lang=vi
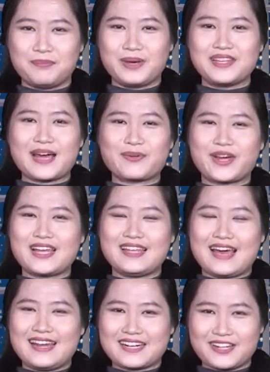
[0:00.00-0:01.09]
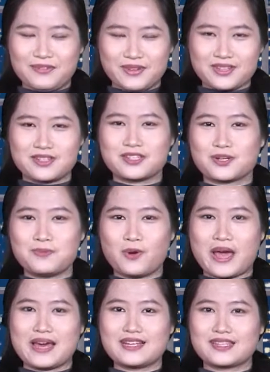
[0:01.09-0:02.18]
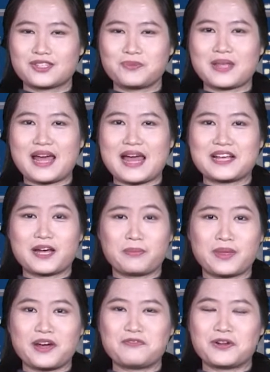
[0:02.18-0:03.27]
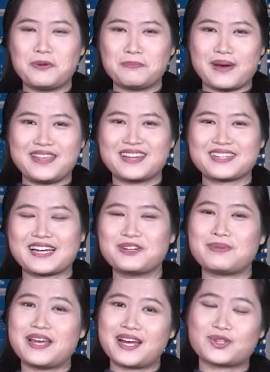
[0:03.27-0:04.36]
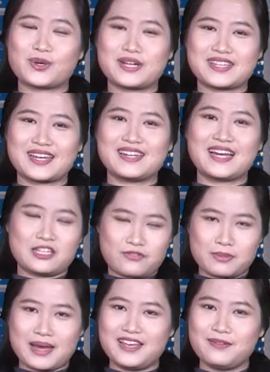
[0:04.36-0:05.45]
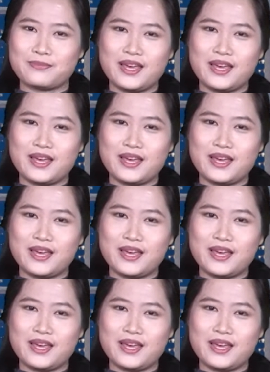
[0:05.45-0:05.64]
Mến chào quý khán giả đang đến với chương trình Sống Khỏe. Chúng ta lại gặp nhau vào lúc 7 giờ sáng thứ Bảy hàng tuần kênh HTV7.